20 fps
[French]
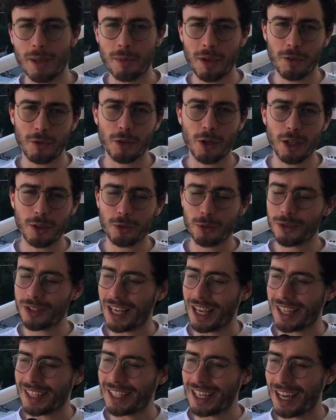Et bienvenue à
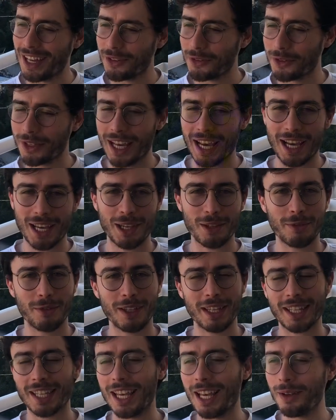tous à Cannes, on est
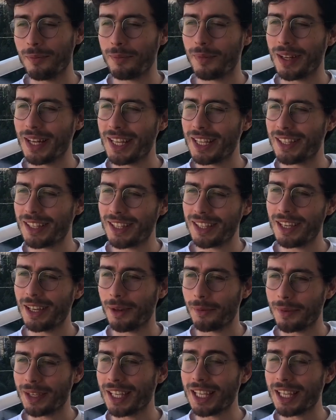arrivé, quel plaisir,